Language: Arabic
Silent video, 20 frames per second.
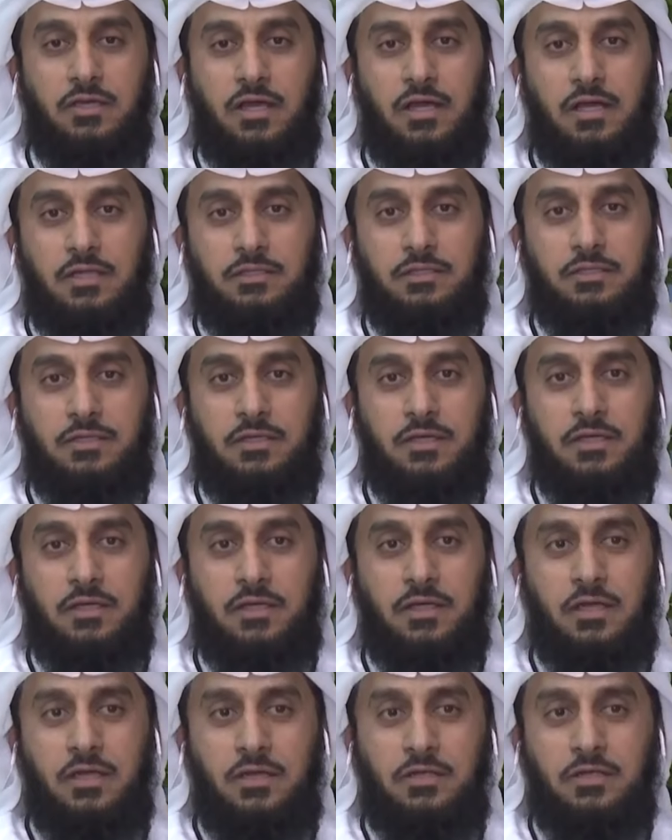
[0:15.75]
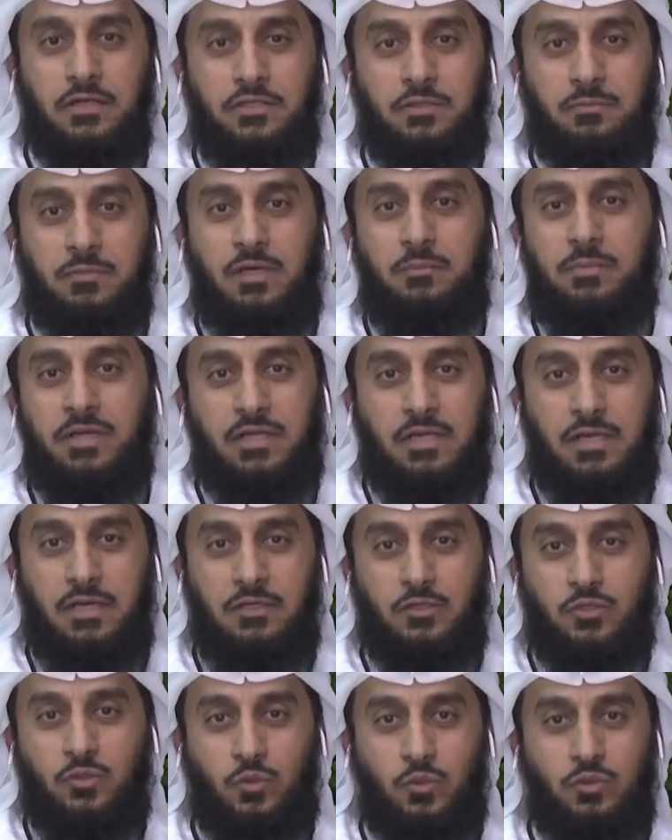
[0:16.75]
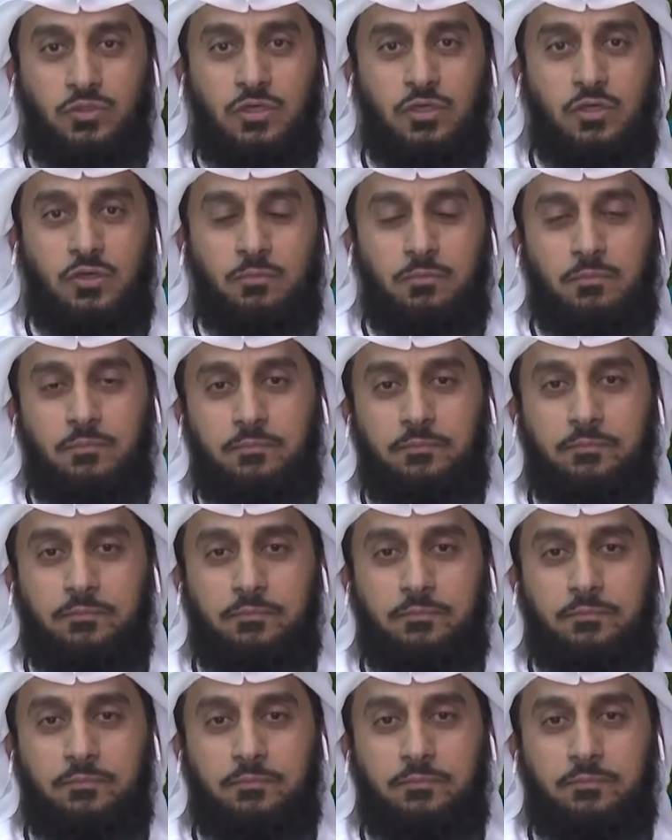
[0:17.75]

قاعد يخدمها البنك الأهلي السعودي اليوم